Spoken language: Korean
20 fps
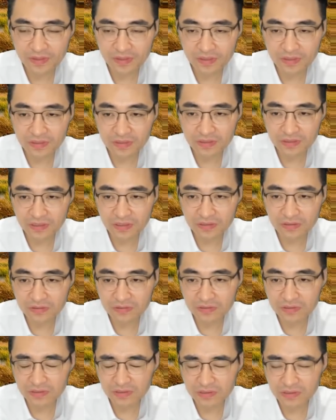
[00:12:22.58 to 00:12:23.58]

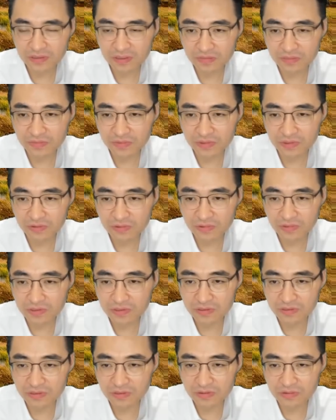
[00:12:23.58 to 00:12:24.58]
2차전지 장비도
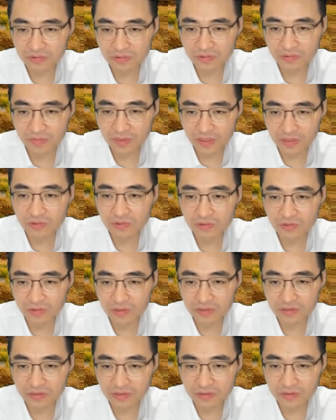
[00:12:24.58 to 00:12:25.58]
괜찮았고요. 바이오도
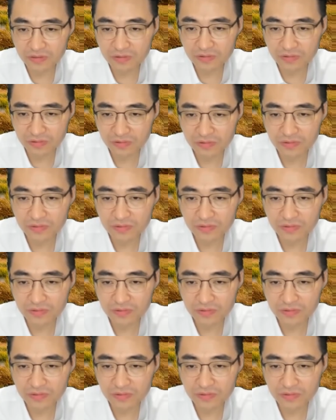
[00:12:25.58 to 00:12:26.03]
괜찮았고,